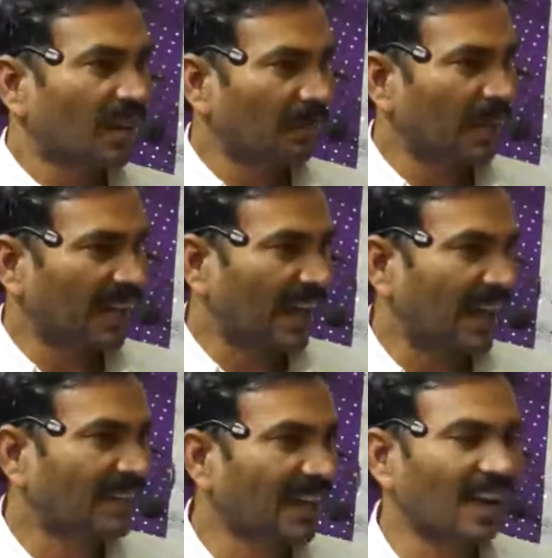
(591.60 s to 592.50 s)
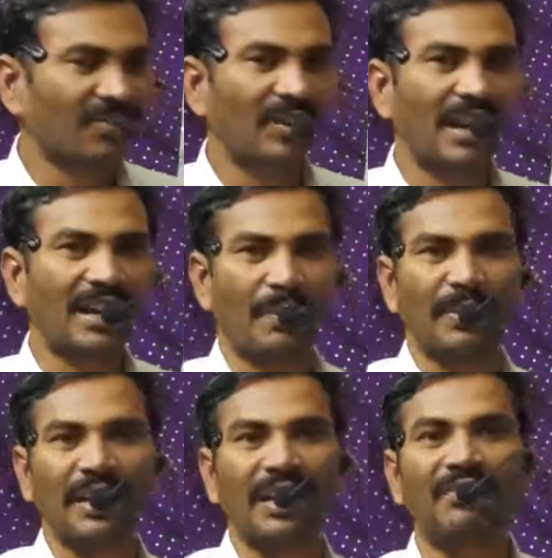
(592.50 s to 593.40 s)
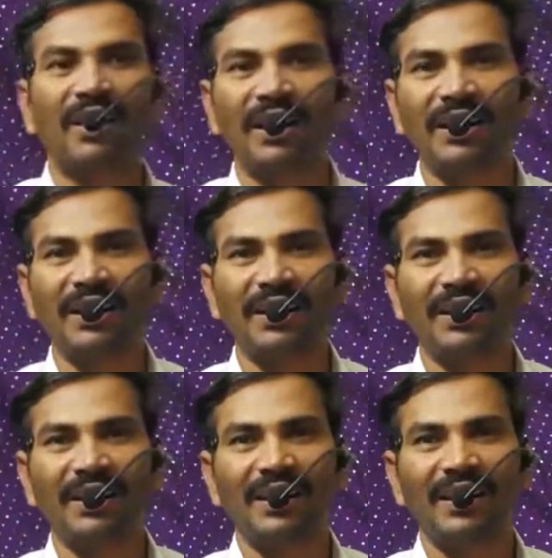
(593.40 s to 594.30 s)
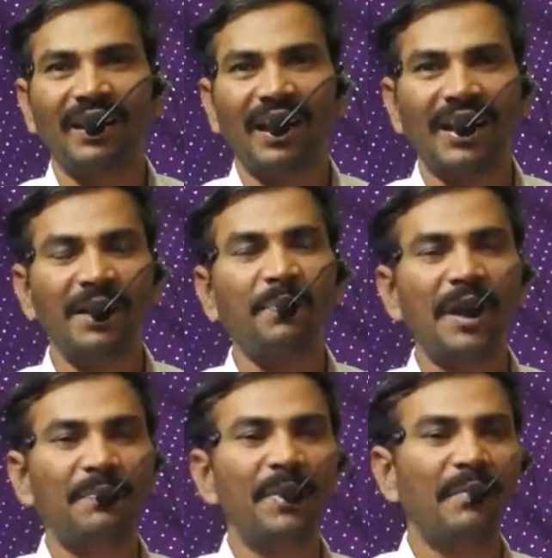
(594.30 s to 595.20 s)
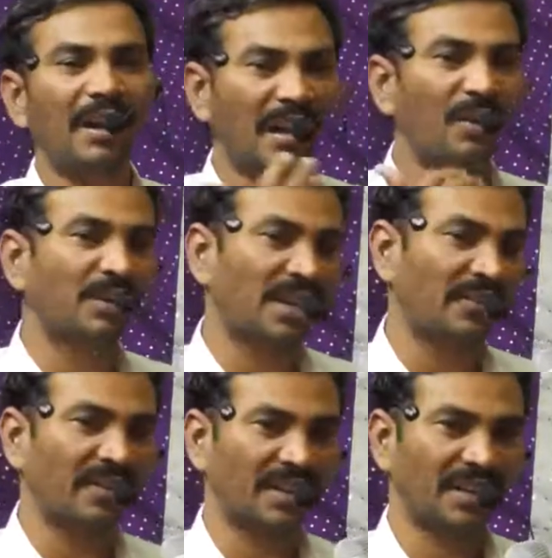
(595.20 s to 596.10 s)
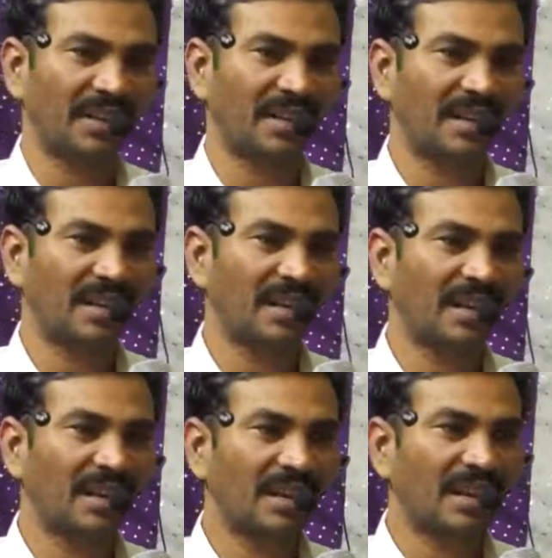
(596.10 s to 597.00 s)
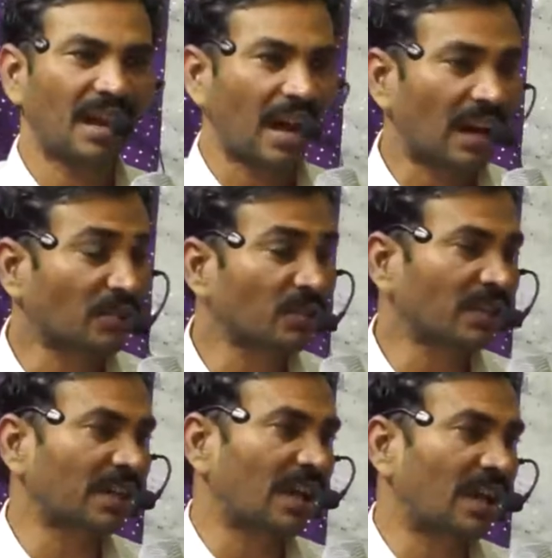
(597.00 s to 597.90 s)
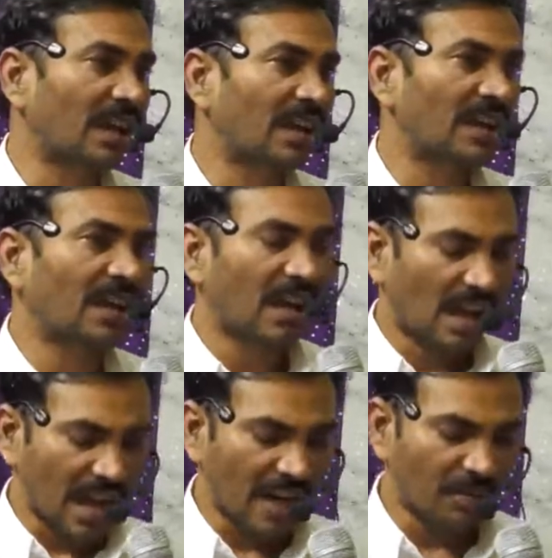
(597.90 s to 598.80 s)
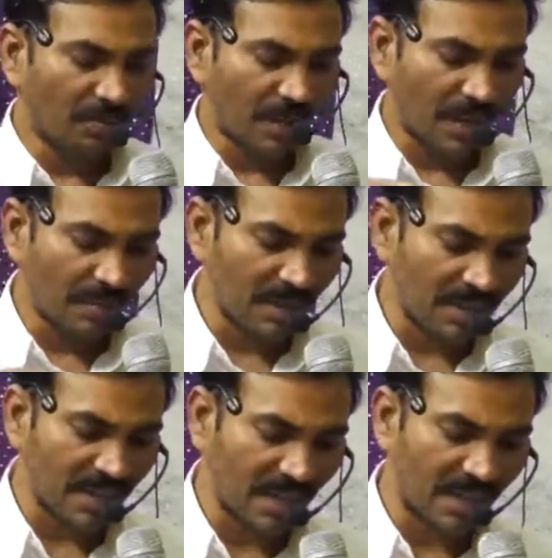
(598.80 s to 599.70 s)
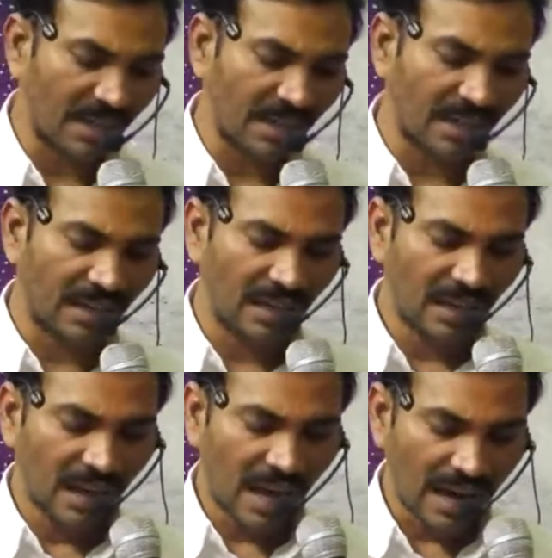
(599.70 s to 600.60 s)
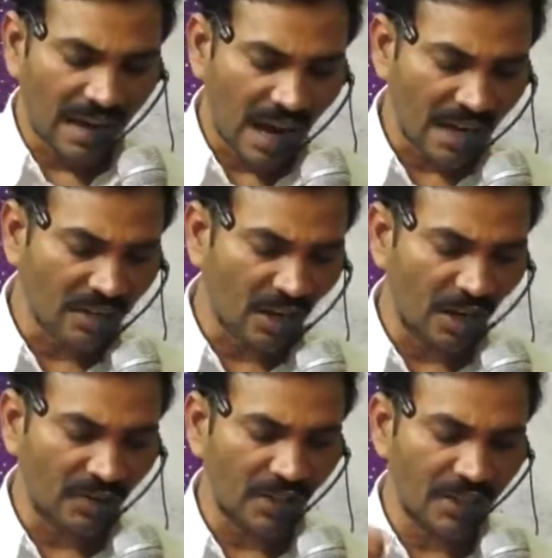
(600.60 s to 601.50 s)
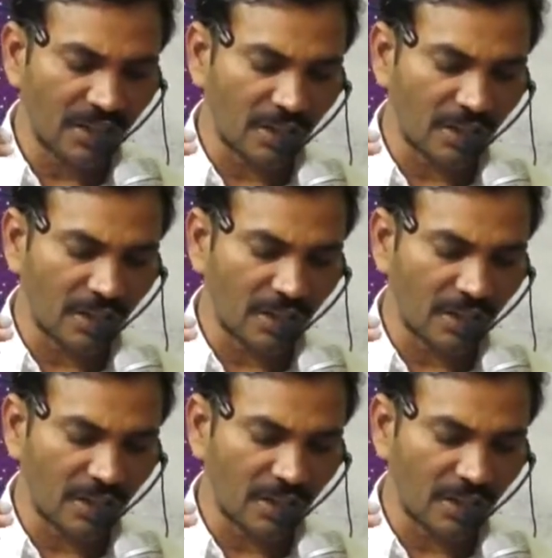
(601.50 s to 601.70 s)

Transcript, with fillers: మనకు అర్హత లేకుండా ఆయన నమ్మదగినవాడండి అంటే పై పై మాటలు అవుతాయి అవి అర్హత ఉంది ఇక్కడ ఆయన ప్రేమించాలి ఆయన ఆజ్ఞలను అనుసరించి